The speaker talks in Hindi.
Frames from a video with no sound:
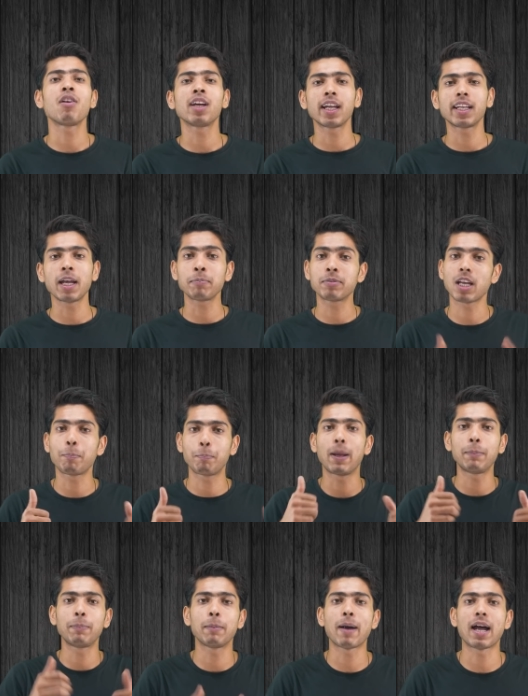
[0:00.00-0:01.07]
होंगे कि हम
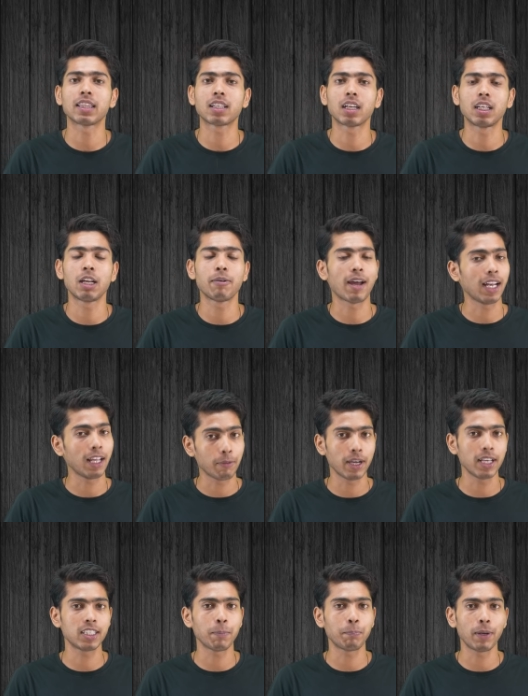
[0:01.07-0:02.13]
चप्पल पे बात करने वाले हैं
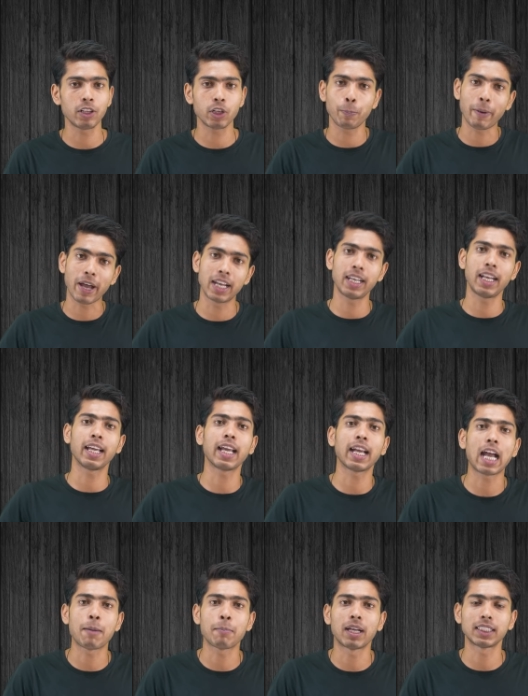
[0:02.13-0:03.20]
वही चप्पल जो पहनने के
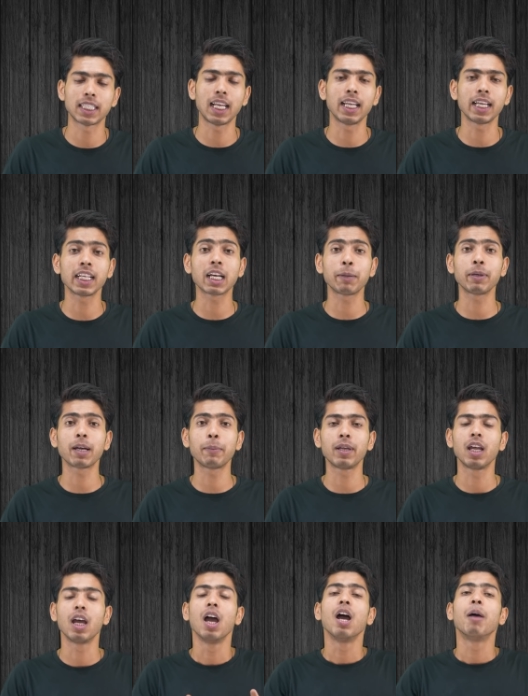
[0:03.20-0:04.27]
काम आता है लेकिन कभी
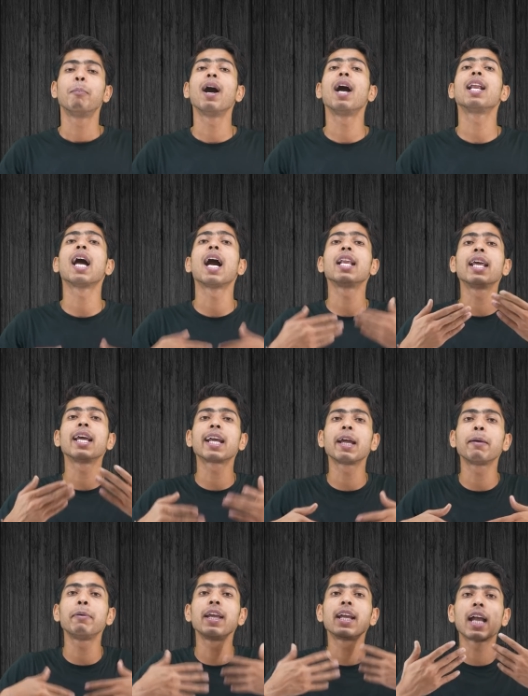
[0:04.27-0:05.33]
कभी पहनाने
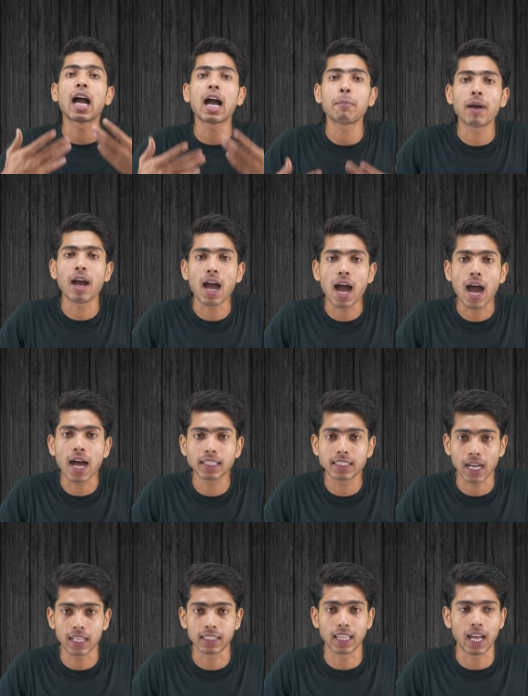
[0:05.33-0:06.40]
के भी काम आ
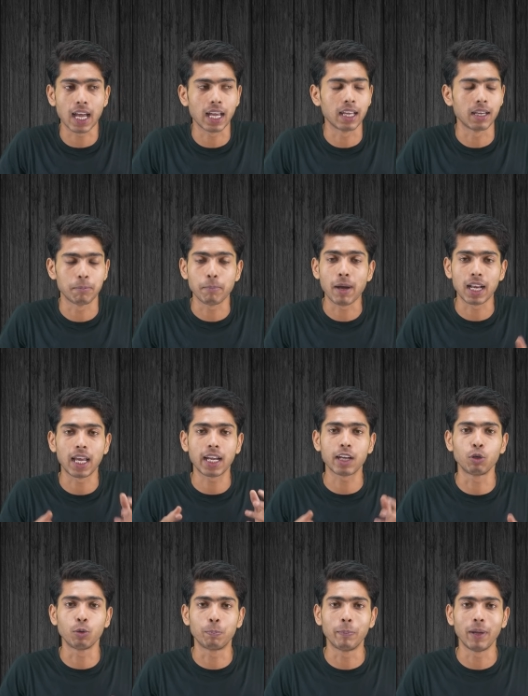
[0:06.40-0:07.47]
जाता है माला
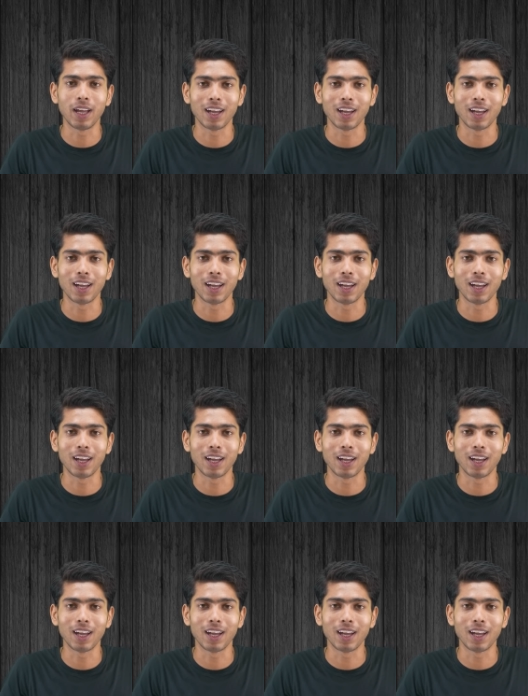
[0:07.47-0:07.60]
के रूप में